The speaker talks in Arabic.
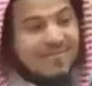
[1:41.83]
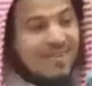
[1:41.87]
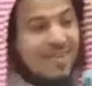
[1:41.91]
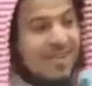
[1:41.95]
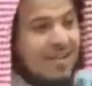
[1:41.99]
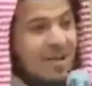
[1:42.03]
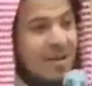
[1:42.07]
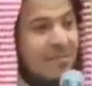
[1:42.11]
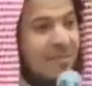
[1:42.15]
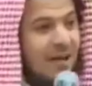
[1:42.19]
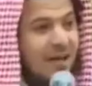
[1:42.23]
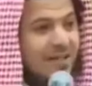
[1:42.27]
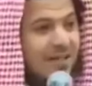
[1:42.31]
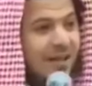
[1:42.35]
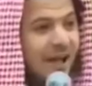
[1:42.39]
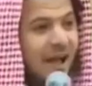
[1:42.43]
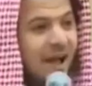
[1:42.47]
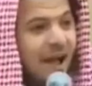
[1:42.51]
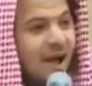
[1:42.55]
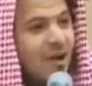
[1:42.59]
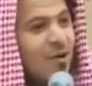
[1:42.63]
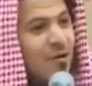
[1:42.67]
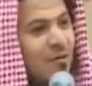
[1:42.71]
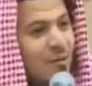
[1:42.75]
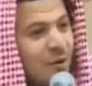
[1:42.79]
كما
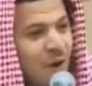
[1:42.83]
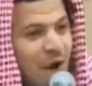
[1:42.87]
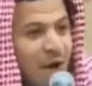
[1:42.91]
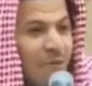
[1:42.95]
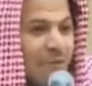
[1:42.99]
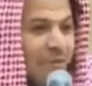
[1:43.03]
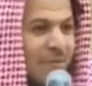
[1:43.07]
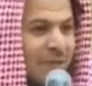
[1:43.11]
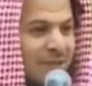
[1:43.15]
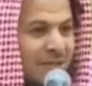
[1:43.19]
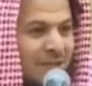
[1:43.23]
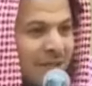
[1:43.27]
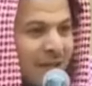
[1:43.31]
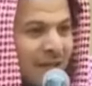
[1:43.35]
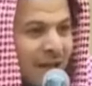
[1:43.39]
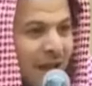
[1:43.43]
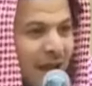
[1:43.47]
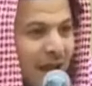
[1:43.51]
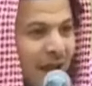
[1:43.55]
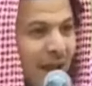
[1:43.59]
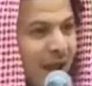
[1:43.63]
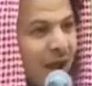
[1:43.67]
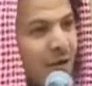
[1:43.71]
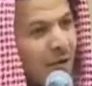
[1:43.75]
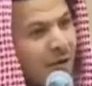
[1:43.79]
دعاه محمد صلى
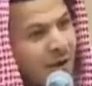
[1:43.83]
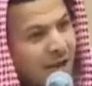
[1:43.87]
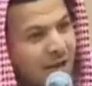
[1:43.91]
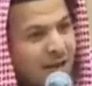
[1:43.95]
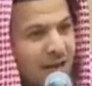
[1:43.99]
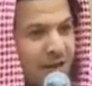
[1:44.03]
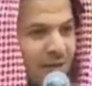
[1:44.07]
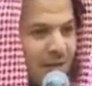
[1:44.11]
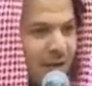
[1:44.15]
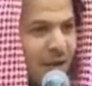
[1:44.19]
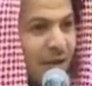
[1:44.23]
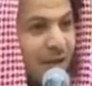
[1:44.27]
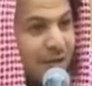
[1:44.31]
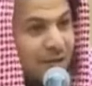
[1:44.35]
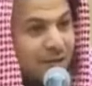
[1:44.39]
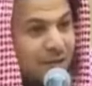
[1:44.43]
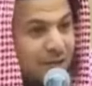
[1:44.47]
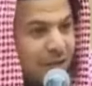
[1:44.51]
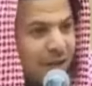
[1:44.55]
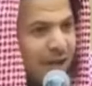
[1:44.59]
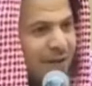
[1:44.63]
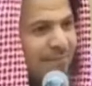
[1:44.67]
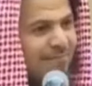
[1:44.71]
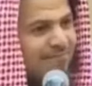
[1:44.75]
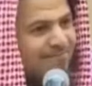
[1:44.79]
الله عليه واله
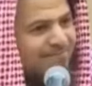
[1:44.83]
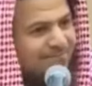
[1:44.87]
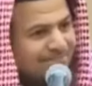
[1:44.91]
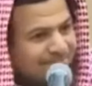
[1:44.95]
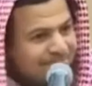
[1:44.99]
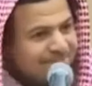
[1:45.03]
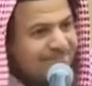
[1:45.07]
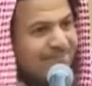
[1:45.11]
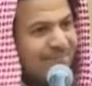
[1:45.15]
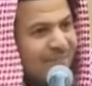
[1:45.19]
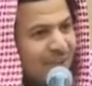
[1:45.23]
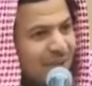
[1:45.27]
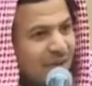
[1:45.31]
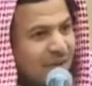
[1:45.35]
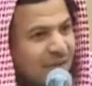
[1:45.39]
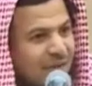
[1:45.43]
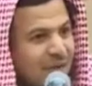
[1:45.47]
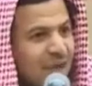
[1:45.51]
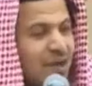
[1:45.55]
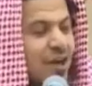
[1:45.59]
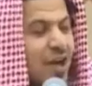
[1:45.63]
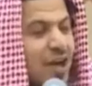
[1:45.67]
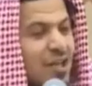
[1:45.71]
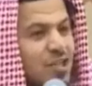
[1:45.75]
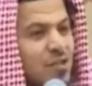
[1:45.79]
وسلم
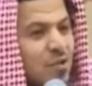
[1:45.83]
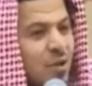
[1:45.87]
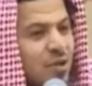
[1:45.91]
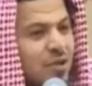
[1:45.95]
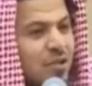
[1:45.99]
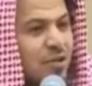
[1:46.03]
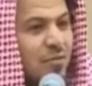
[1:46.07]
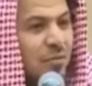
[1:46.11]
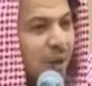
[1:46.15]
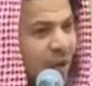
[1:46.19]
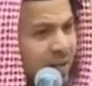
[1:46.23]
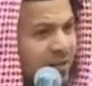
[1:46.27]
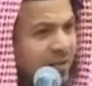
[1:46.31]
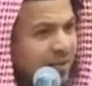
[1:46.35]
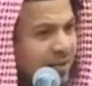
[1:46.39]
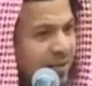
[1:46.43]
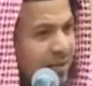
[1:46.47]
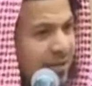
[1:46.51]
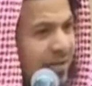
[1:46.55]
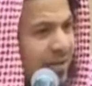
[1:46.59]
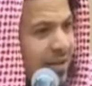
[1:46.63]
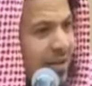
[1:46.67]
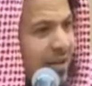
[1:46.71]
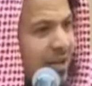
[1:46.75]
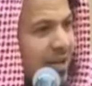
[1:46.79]
في غزوه بدر
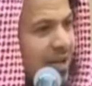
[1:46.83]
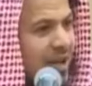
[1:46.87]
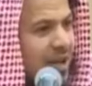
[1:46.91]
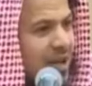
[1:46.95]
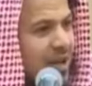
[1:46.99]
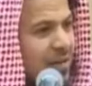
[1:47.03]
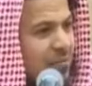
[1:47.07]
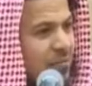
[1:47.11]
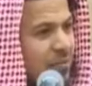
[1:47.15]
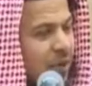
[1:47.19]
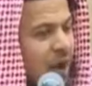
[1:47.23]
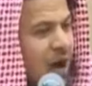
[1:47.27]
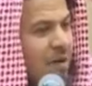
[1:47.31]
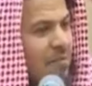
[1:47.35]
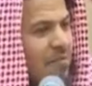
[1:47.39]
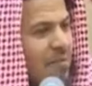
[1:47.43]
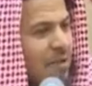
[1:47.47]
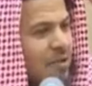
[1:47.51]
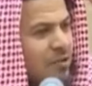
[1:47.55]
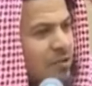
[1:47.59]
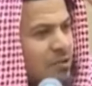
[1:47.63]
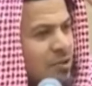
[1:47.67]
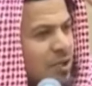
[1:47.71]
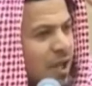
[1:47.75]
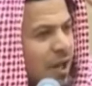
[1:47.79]

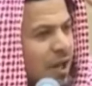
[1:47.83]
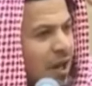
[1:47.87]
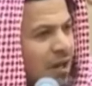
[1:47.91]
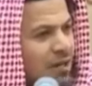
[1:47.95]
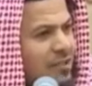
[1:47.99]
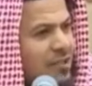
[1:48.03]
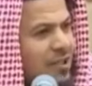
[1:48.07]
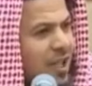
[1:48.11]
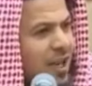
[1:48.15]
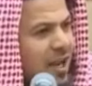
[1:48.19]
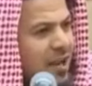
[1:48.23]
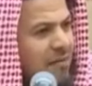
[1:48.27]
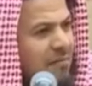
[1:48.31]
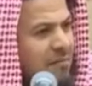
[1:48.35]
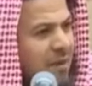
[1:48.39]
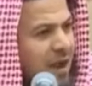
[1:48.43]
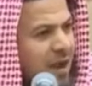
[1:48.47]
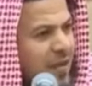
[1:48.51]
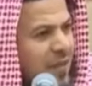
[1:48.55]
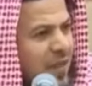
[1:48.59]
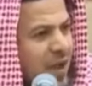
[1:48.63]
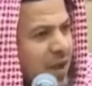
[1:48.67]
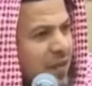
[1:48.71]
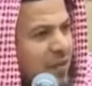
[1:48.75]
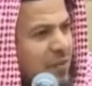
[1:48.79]
محمد صلى الله عليه وسلم
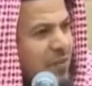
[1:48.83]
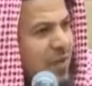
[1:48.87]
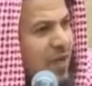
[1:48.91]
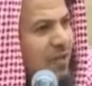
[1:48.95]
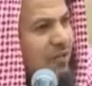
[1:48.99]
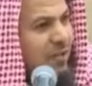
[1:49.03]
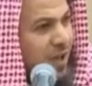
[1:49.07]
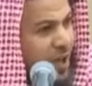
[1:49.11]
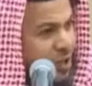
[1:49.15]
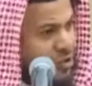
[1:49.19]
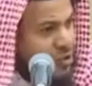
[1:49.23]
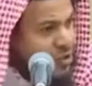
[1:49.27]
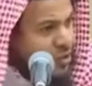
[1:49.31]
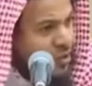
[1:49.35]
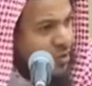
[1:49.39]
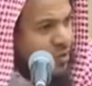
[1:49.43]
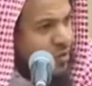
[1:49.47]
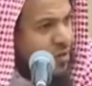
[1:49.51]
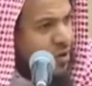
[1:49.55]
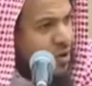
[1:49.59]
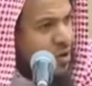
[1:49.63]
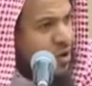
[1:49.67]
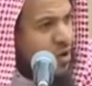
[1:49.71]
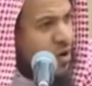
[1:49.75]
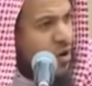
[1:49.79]
مع 300 رجل
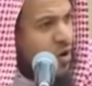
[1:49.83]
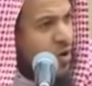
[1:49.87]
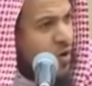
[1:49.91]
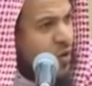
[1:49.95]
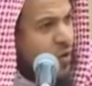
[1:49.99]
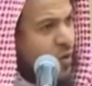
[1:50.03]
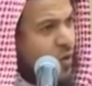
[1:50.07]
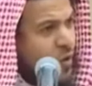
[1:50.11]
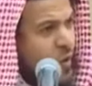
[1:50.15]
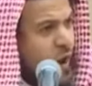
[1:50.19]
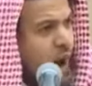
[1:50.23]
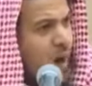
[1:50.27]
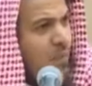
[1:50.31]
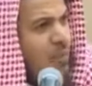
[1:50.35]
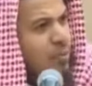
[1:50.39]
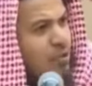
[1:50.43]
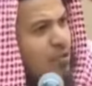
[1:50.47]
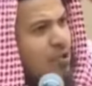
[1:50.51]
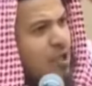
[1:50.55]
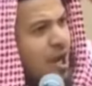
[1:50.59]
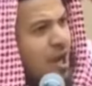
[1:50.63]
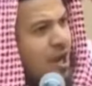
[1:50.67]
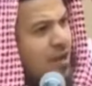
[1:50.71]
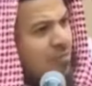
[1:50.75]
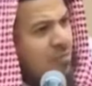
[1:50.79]
وأبو
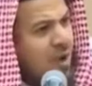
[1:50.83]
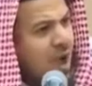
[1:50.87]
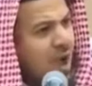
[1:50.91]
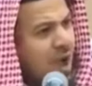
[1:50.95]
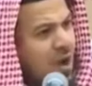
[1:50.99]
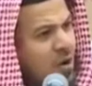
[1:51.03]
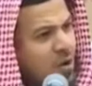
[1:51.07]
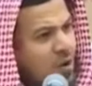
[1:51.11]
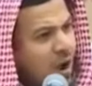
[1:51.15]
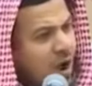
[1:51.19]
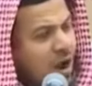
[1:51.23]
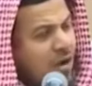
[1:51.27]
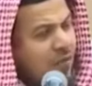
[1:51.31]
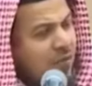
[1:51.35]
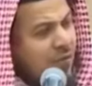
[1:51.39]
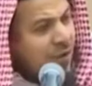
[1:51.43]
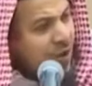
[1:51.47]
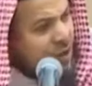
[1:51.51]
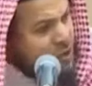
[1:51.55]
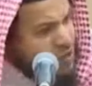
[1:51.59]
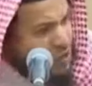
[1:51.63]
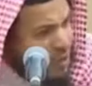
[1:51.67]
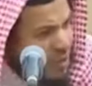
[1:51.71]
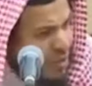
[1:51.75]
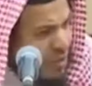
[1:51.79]
جهل معه ألف
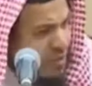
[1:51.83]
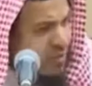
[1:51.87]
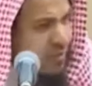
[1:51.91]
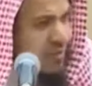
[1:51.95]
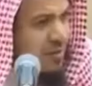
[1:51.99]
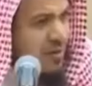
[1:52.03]
رجل